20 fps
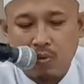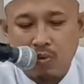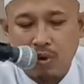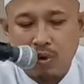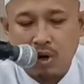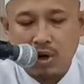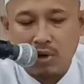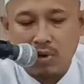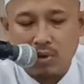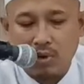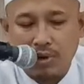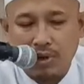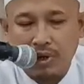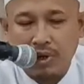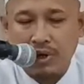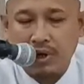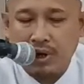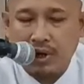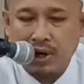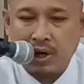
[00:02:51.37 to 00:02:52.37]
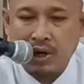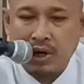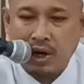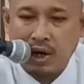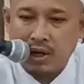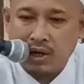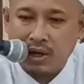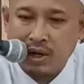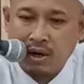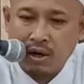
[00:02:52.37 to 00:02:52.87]
wanuhina
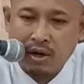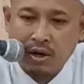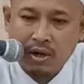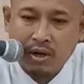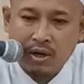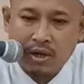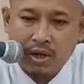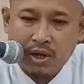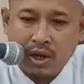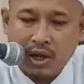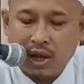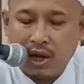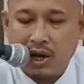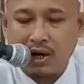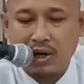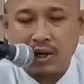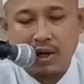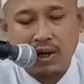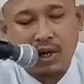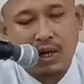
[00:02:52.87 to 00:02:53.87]
anil anil